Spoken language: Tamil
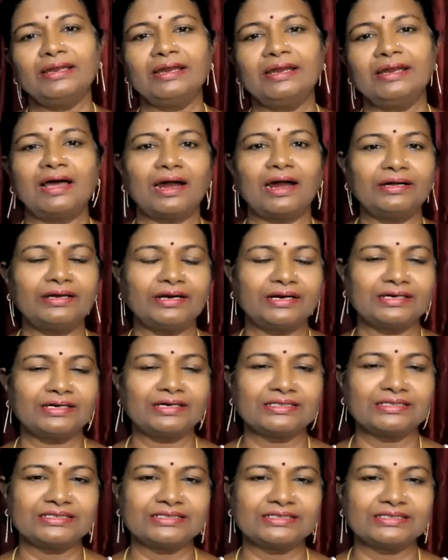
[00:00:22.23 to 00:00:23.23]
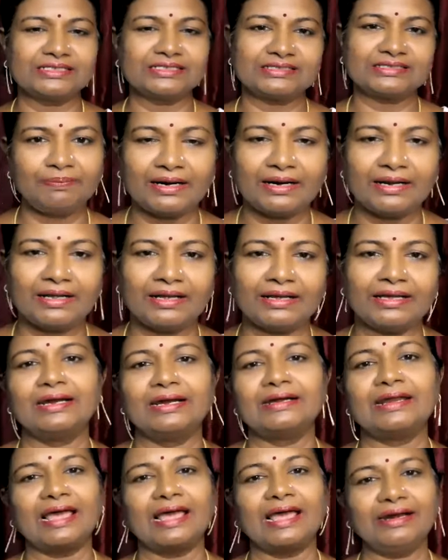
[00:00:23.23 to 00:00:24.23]
இல்ல ஆர்டிகிள்ஸ் ஸ்டார்ட் பண்ணல
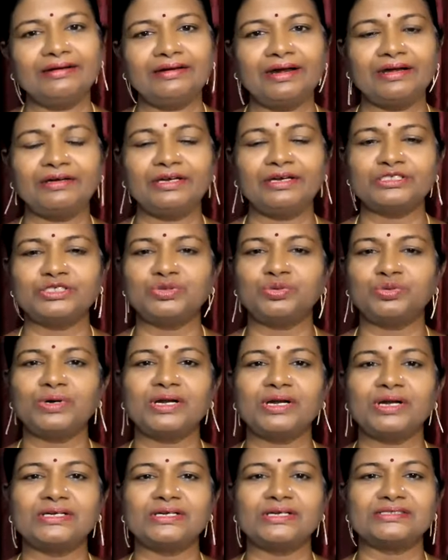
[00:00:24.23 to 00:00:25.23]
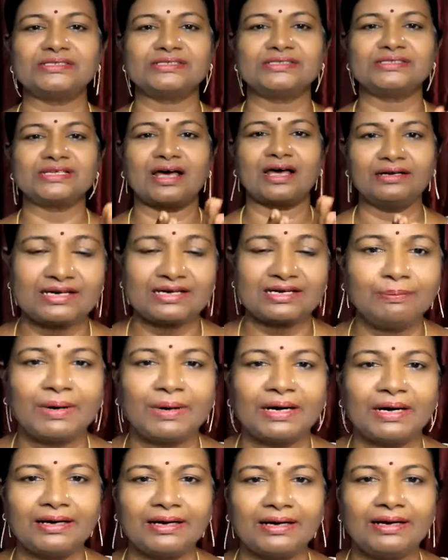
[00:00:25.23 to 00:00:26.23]
இல்ல டைரக்ட் என்ட்ரி ஸ்டூடெண்ட்ஸ் ஆர்டிகிள் ஸ்டார்ட்
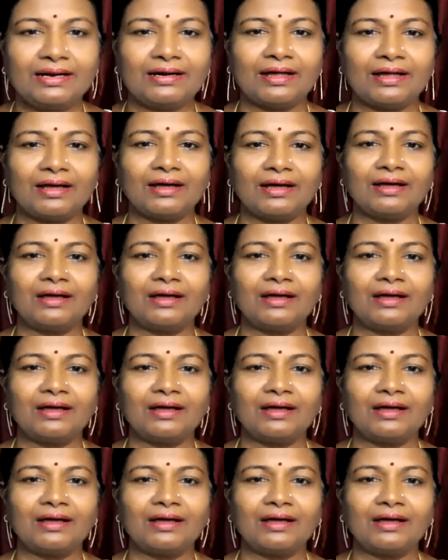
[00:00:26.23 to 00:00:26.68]
பண்ணலன்னா